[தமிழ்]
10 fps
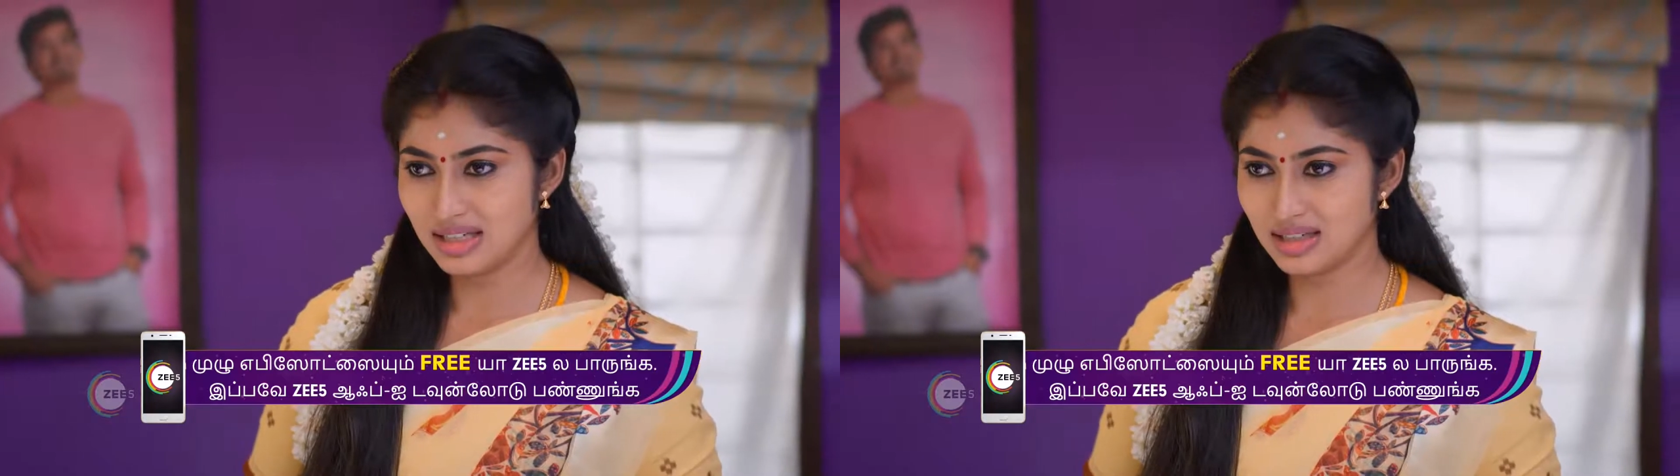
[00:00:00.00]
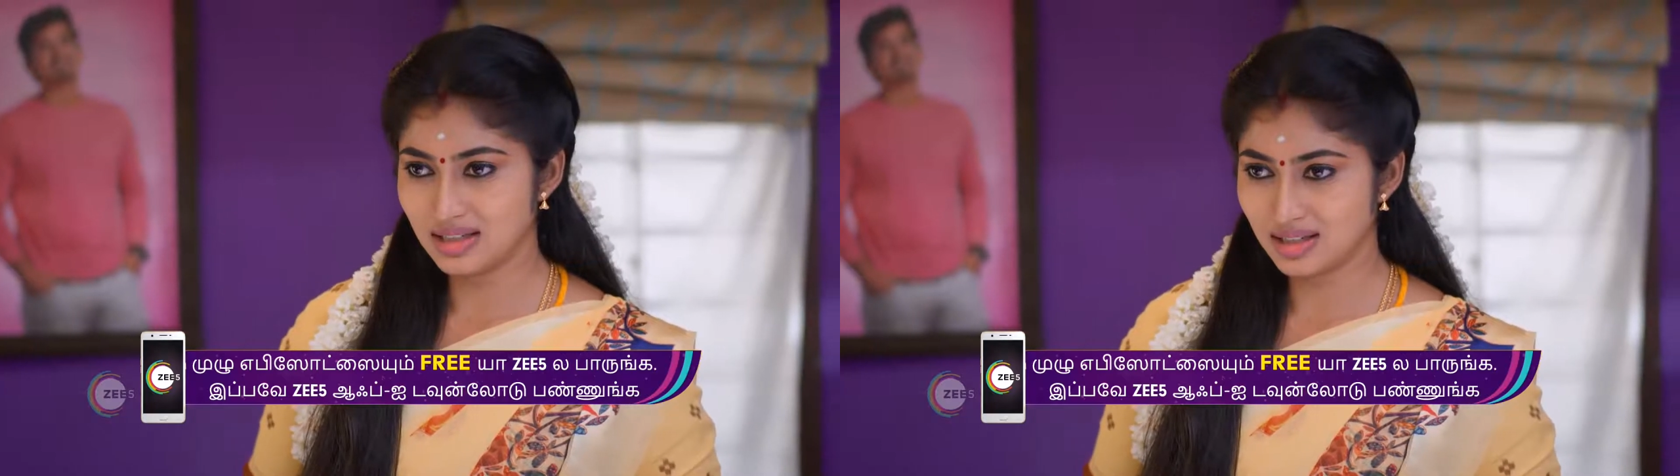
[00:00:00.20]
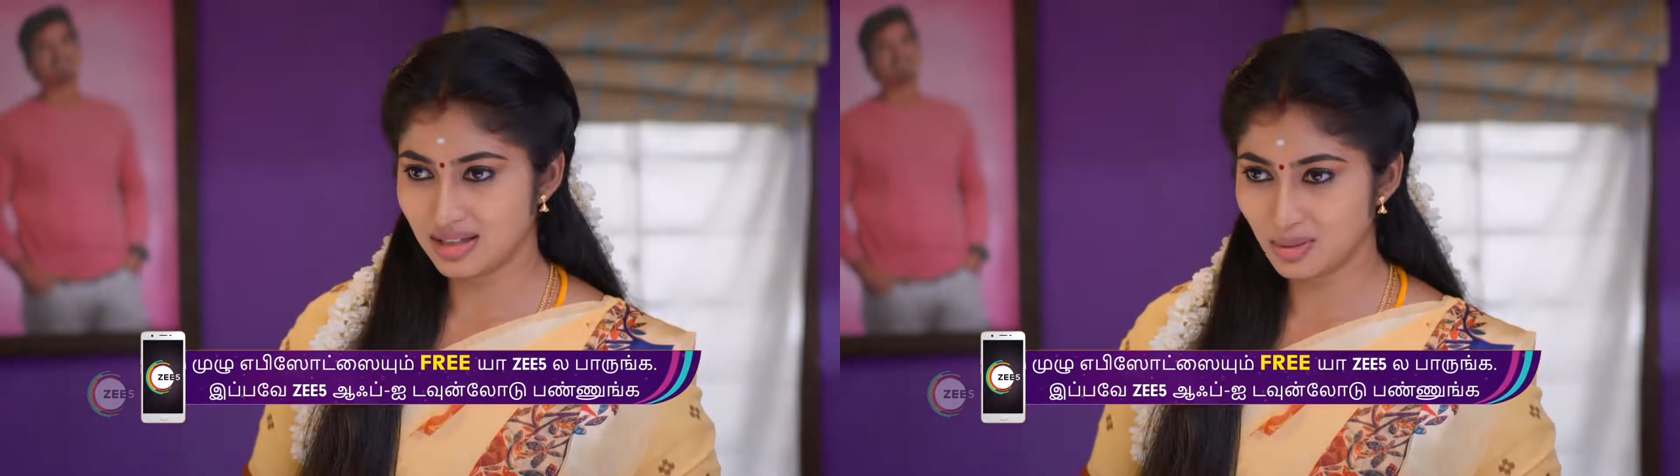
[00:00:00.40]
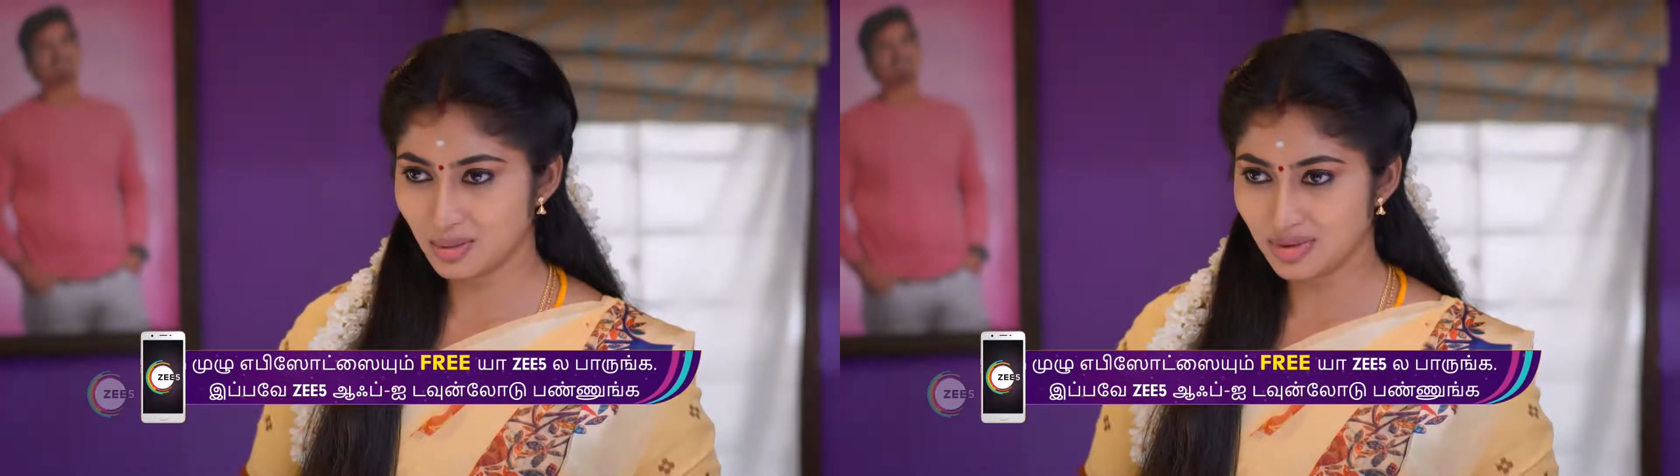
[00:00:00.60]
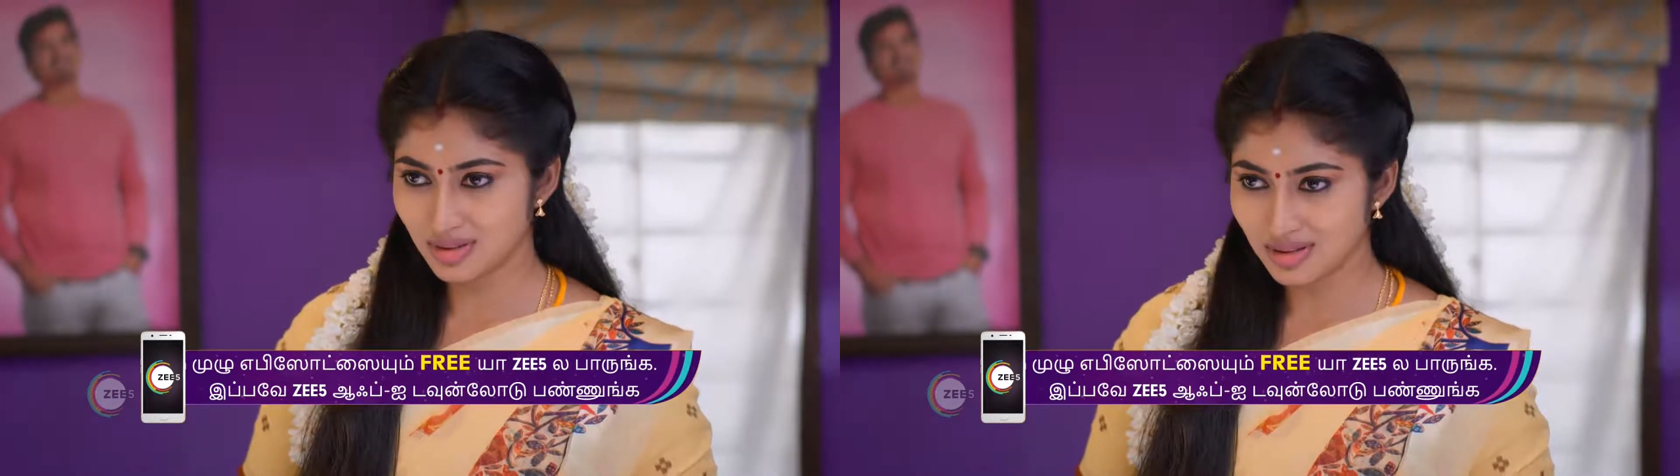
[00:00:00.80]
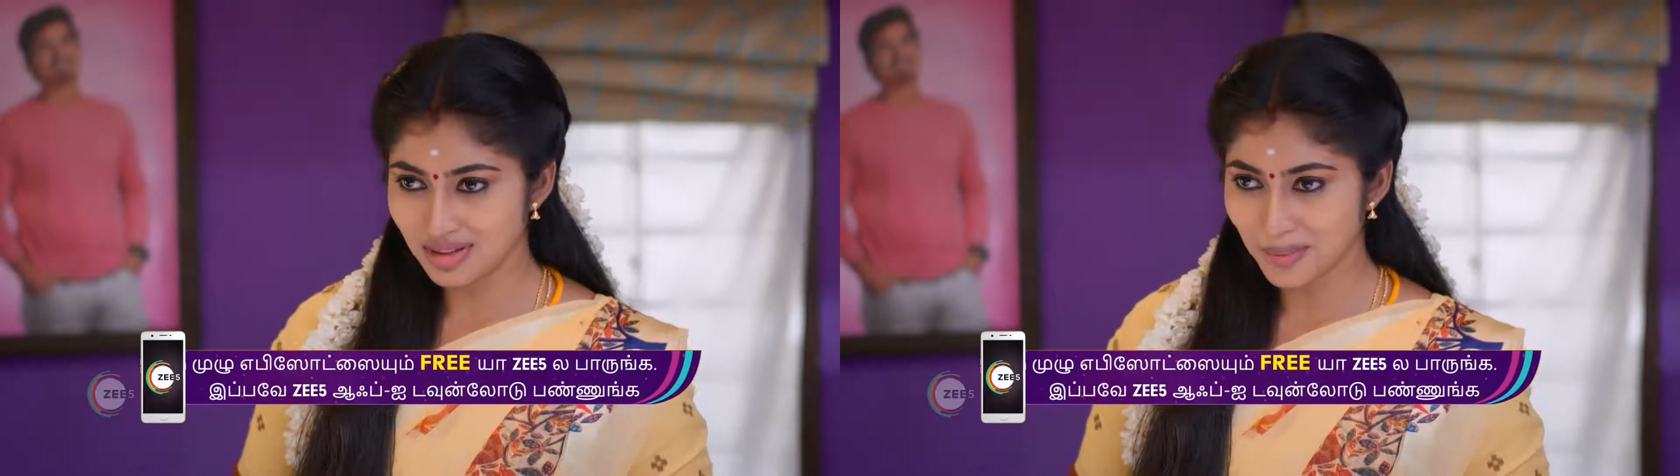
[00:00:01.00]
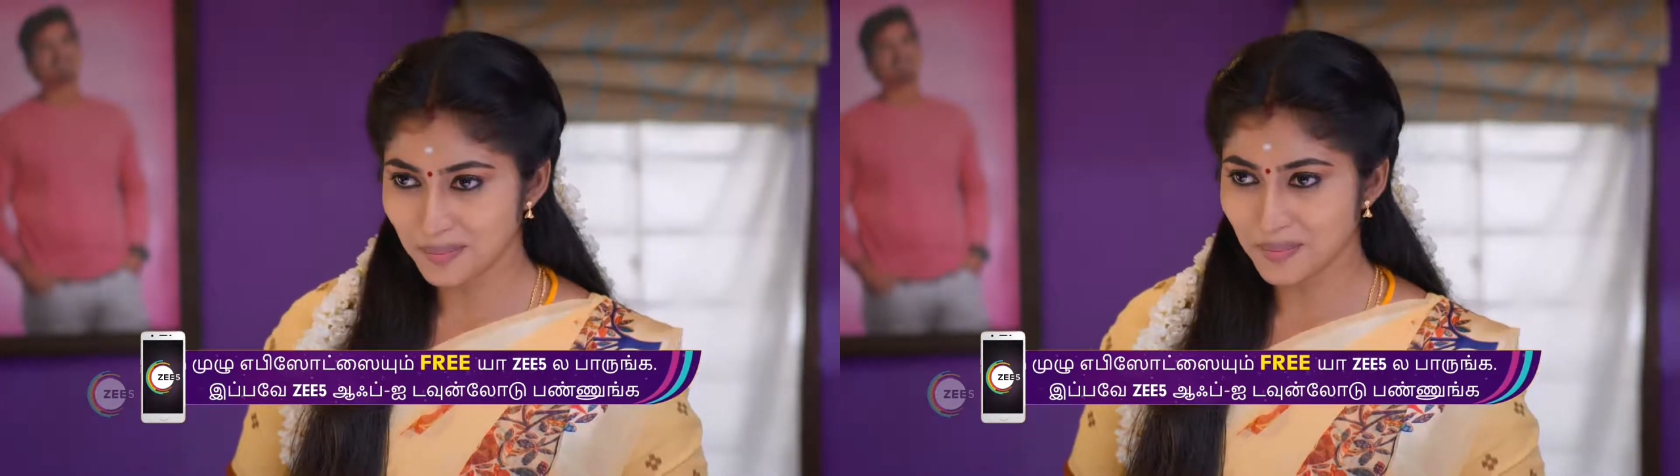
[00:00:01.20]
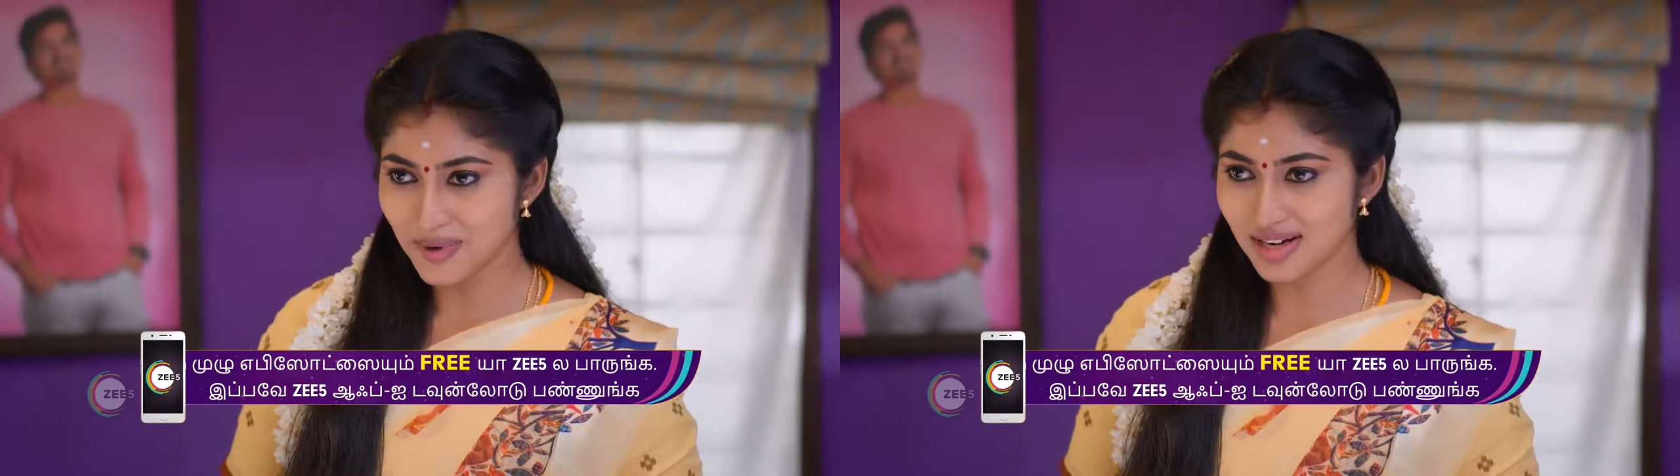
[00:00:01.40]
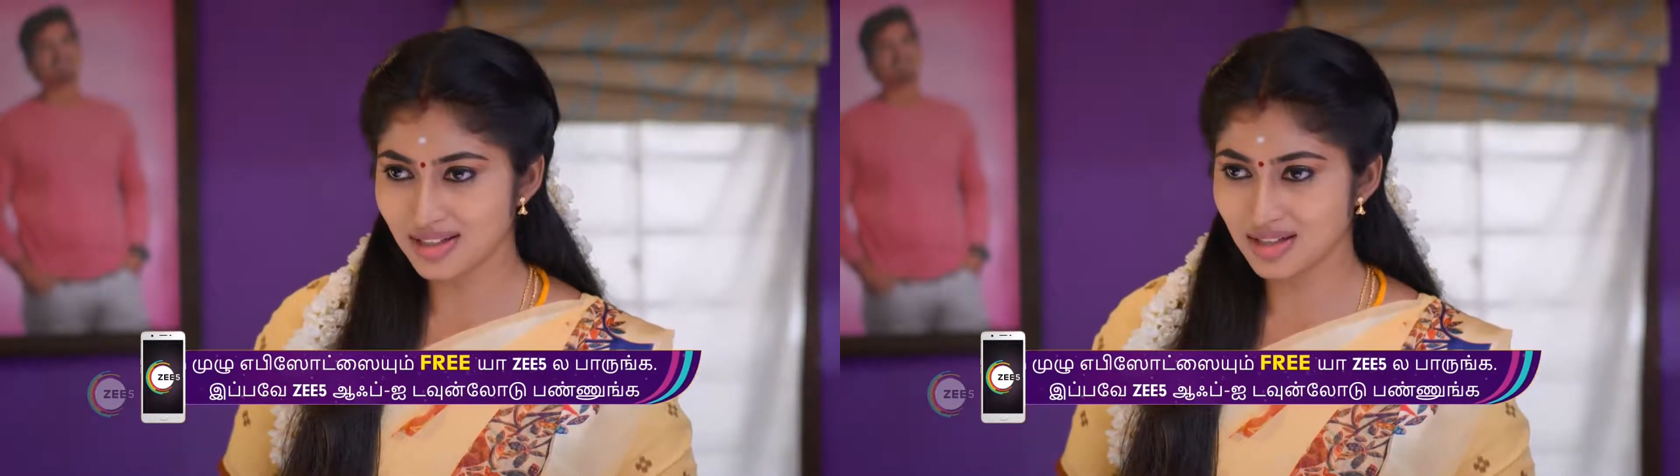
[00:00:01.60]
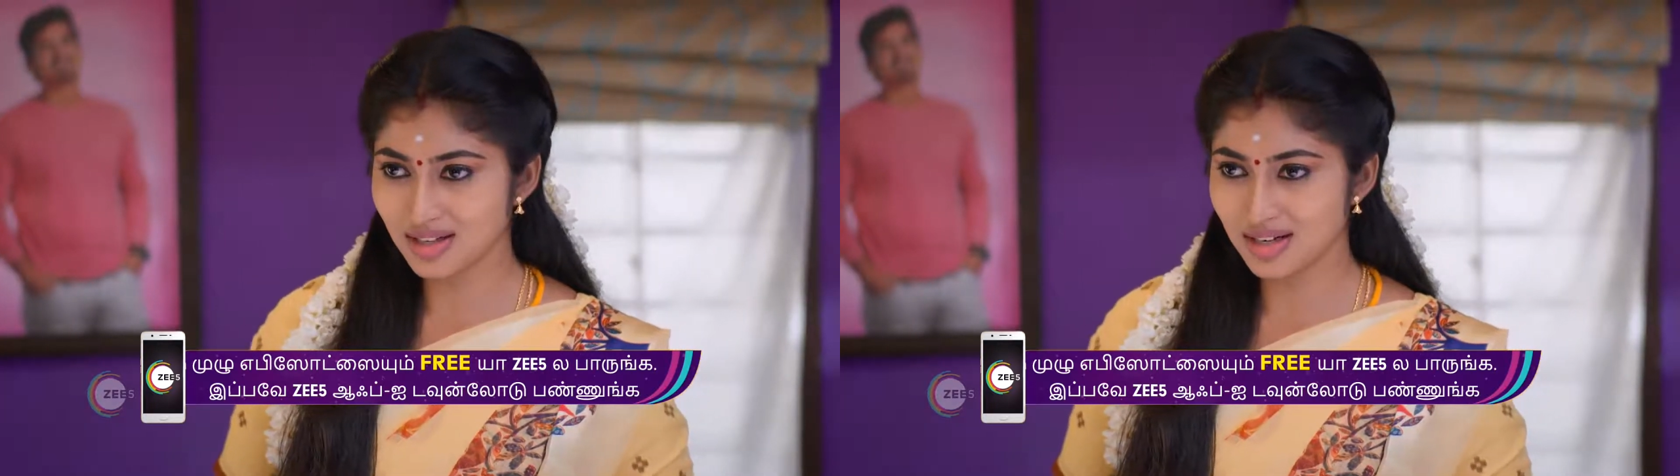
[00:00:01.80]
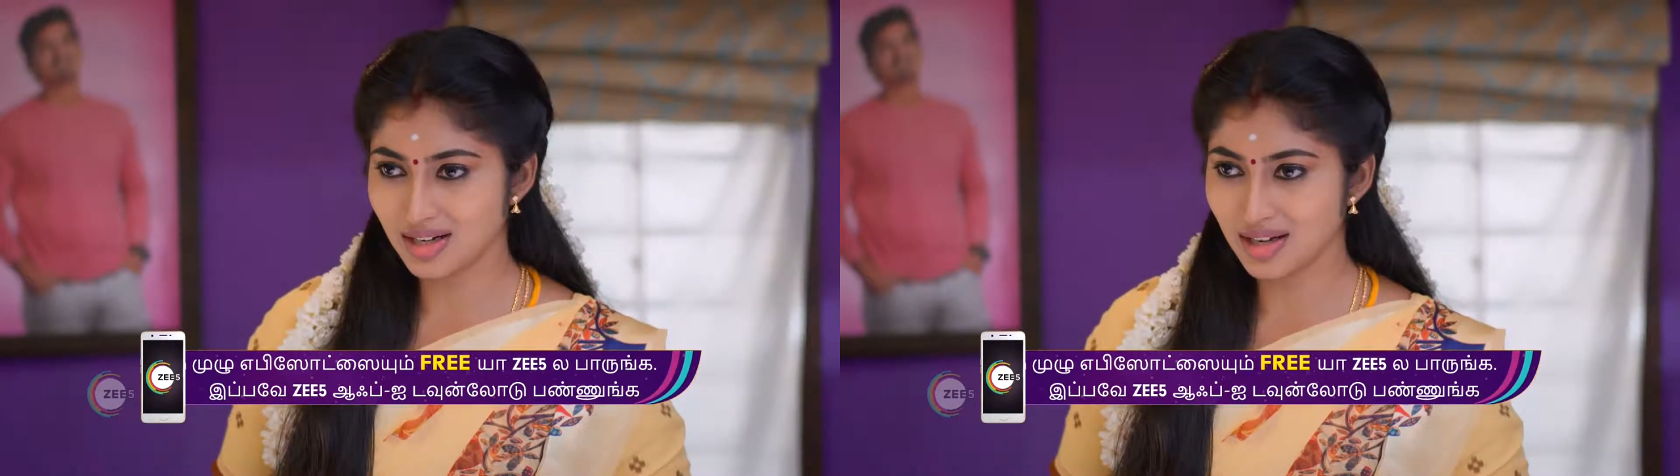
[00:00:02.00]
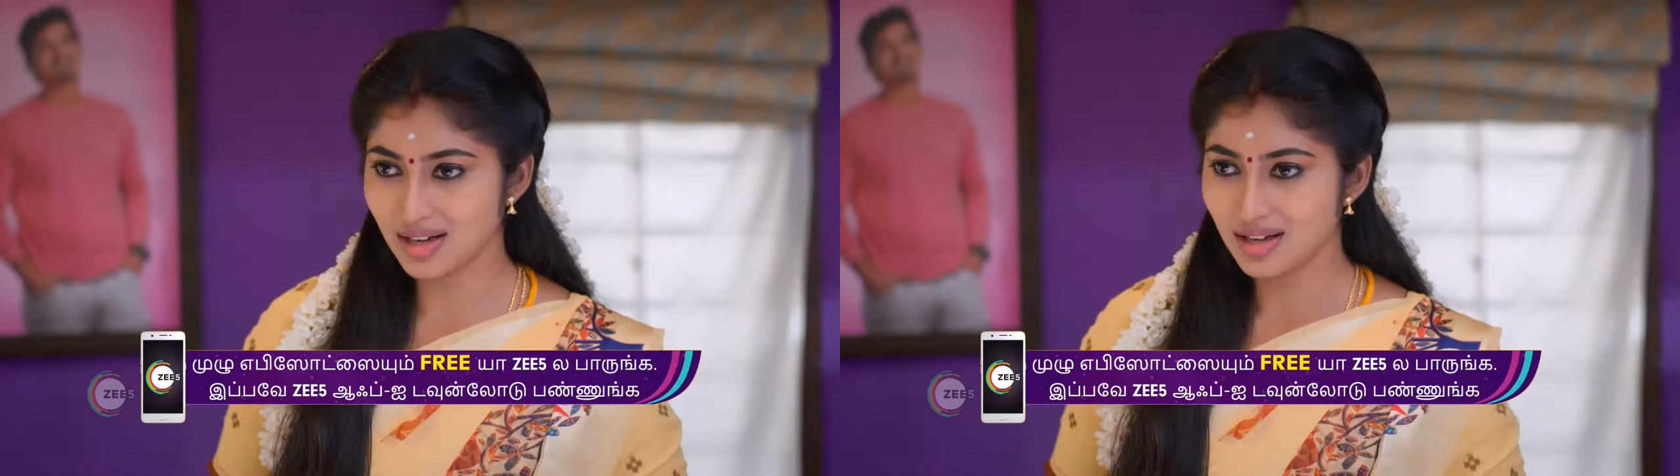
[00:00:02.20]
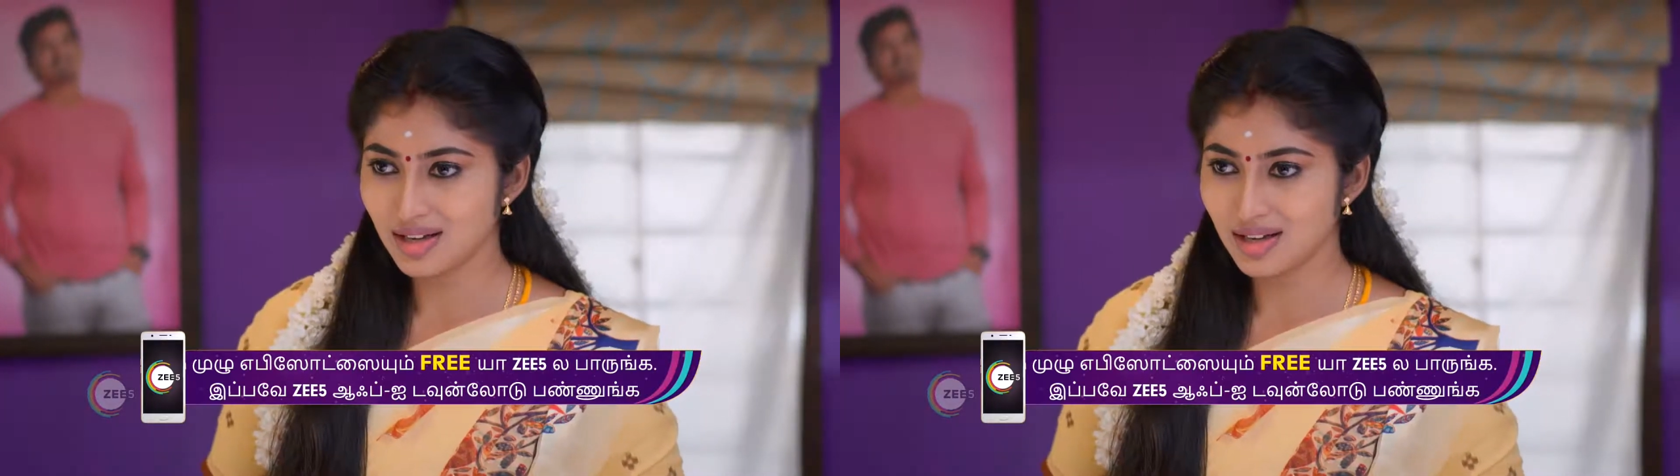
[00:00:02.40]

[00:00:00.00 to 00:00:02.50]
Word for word: நீங்க எதுவும் தப்பா எடுத்துக்கலன்னா